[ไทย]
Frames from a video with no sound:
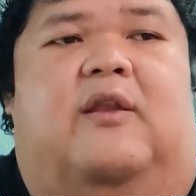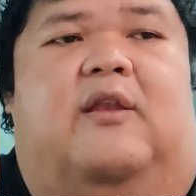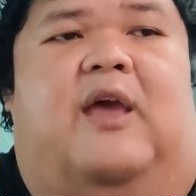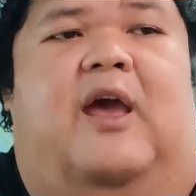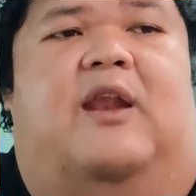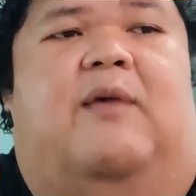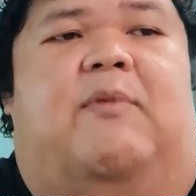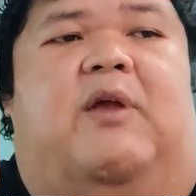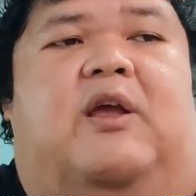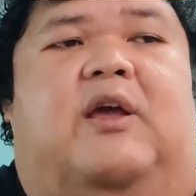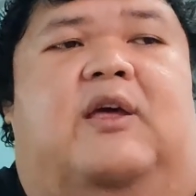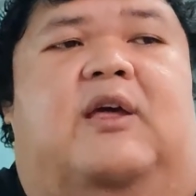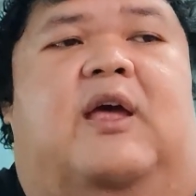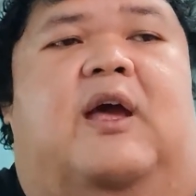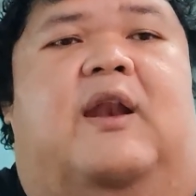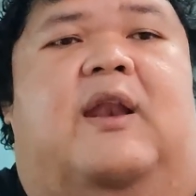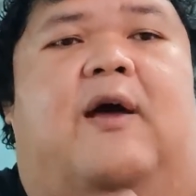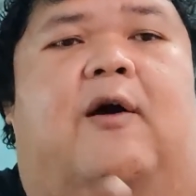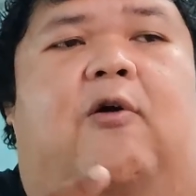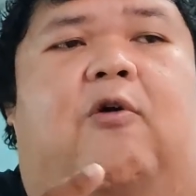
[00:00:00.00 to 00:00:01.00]
ถ้าน้ำมันเครื่อ
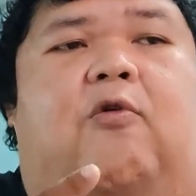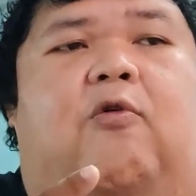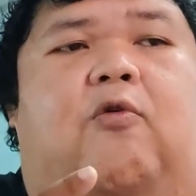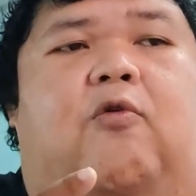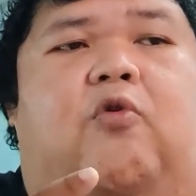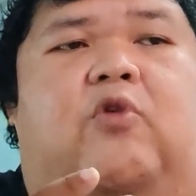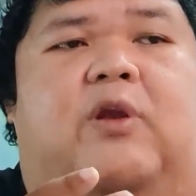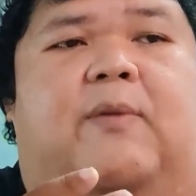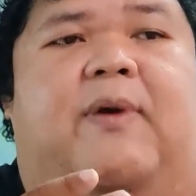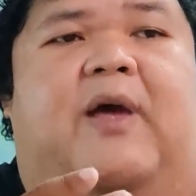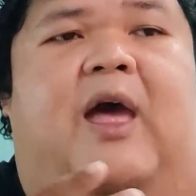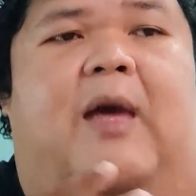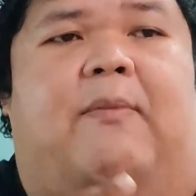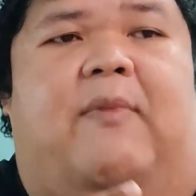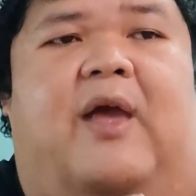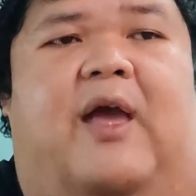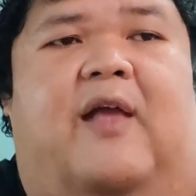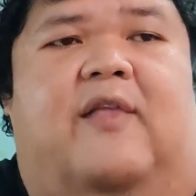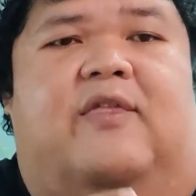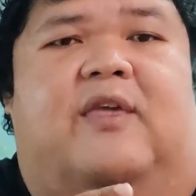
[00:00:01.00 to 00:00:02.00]
งเราคุณภาพ
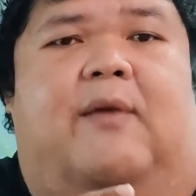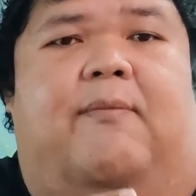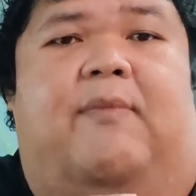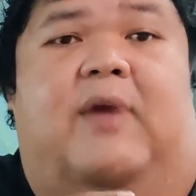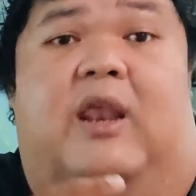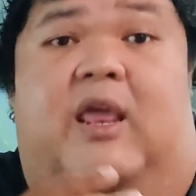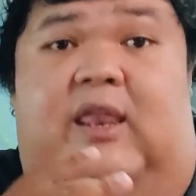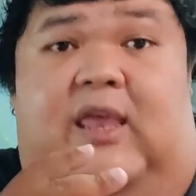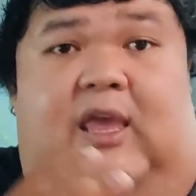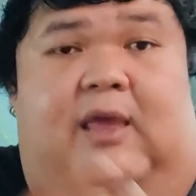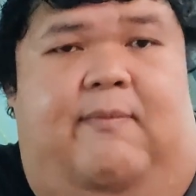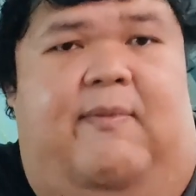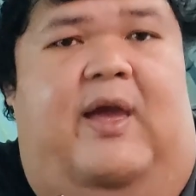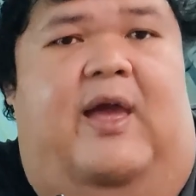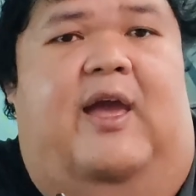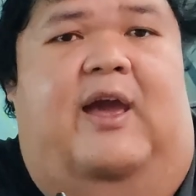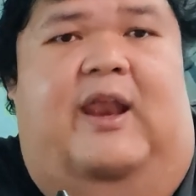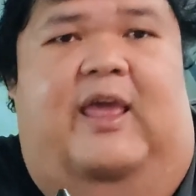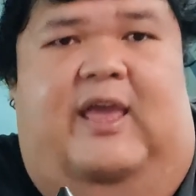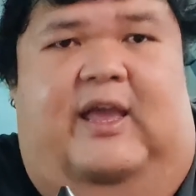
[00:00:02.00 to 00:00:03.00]
อาจจะไม่ได้ดี
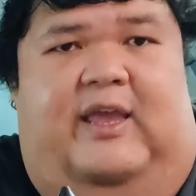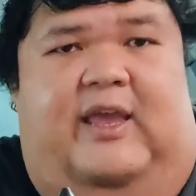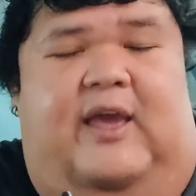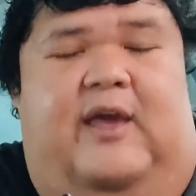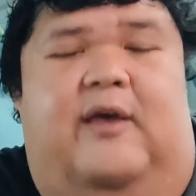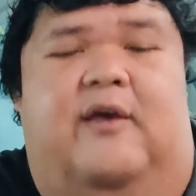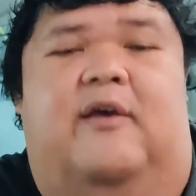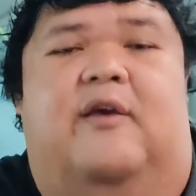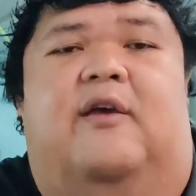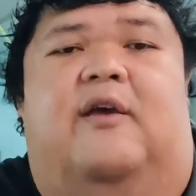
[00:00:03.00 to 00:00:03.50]
มากอะไรอย่างเงี้ย